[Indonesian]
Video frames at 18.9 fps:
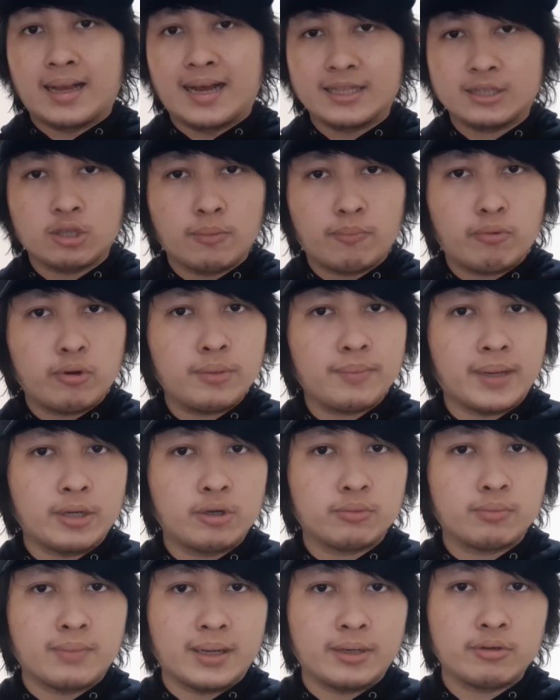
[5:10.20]
ataupun
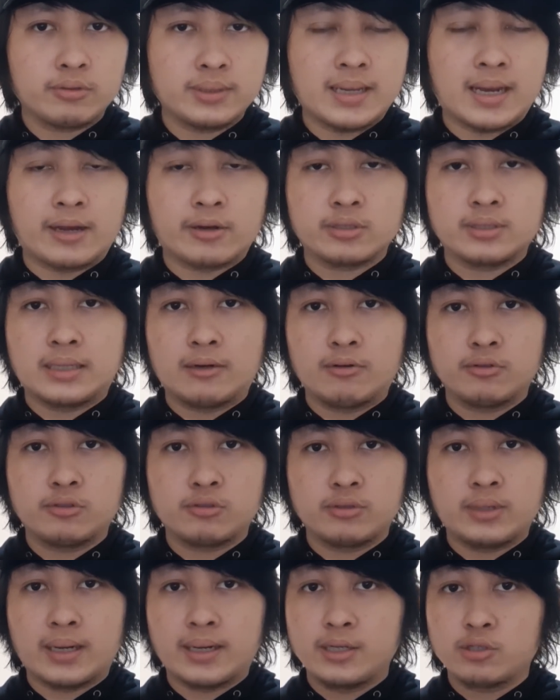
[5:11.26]
badut-badut yang harusnya
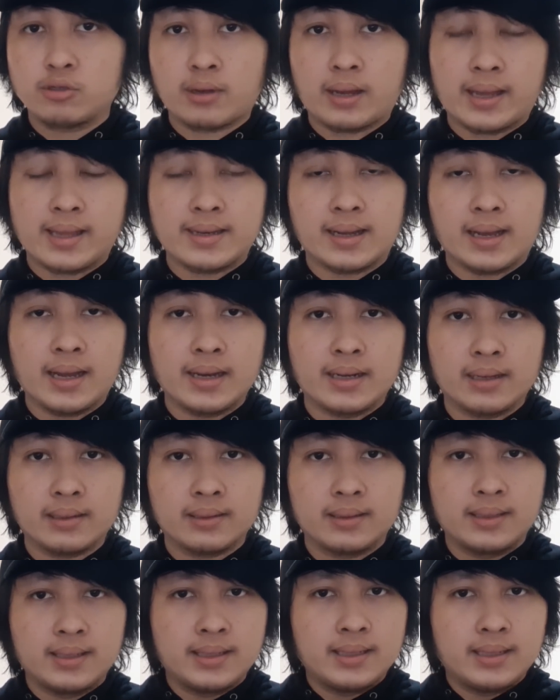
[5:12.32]
lucu dan disukai anak-anak